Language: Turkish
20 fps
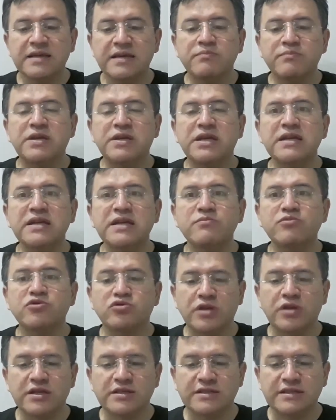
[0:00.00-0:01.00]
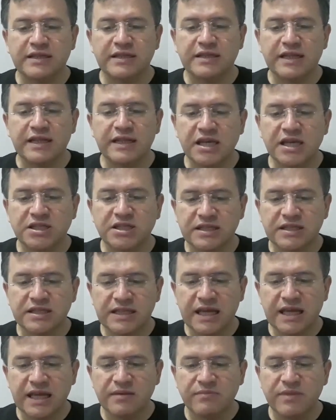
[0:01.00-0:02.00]
prim süresinin
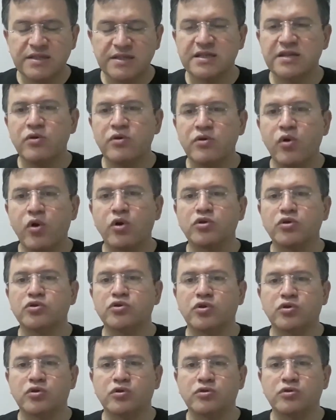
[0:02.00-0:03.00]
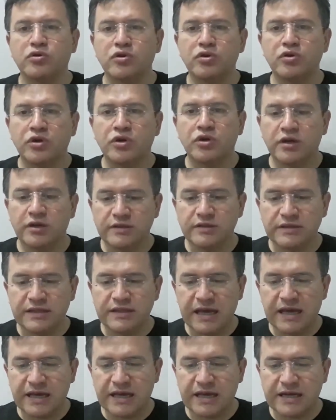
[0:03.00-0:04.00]
eşitlenmesi öngörüldü
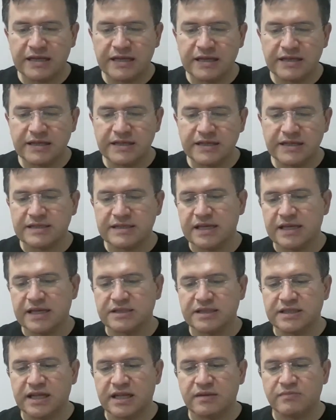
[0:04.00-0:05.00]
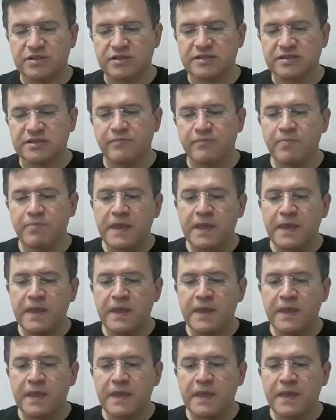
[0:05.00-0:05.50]
değerli izleyicilerimiz.